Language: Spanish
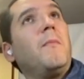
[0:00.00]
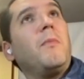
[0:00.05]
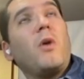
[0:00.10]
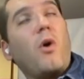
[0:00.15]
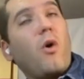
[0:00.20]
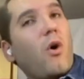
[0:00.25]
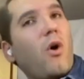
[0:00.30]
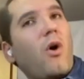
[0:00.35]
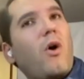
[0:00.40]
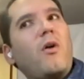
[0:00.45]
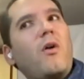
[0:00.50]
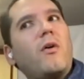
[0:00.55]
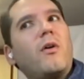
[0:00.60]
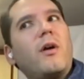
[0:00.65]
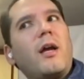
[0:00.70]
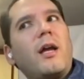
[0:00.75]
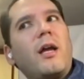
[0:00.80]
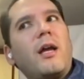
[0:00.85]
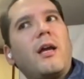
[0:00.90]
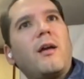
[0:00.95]
O
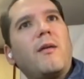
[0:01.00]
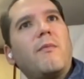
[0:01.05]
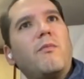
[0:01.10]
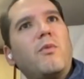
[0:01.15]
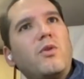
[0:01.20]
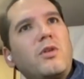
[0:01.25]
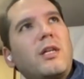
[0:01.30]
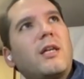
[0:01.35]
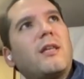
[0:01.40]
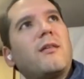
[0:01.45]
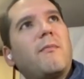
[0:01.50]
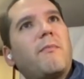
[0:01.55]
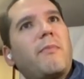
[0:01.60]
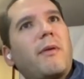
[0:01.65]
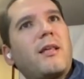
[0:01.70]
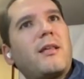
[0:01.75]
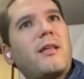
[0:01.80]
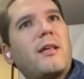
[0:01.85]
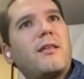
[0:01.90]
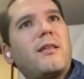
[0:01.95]
eh, muchas
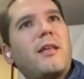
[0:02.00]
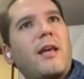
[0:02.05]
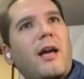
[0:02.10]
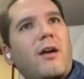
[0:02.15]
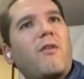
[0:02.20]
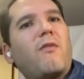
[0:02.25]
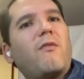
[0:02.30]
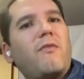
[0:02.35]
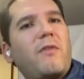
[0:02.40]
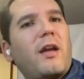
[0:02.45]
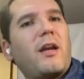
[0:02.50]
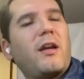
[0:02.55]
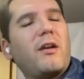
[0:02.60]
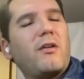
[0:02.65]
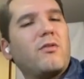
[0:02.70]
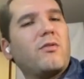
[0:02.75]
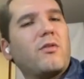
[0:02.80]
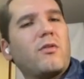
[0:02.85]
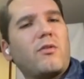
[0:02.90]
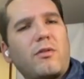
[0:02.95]
empresas ya confían en
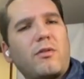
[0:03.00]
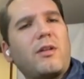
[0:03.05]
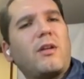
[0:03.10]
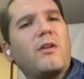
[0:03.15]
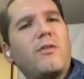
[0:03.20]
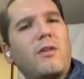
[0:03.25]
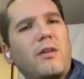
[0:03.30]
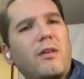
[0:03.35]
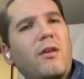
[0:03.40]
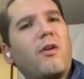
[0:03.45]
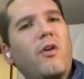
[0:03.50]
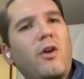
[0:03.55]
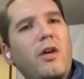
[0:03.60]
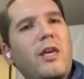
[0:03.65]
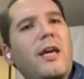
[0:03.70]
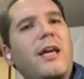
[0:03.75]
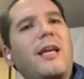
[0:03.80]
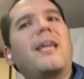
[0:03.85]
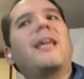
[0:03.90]
nosotros y nos dicen, oye,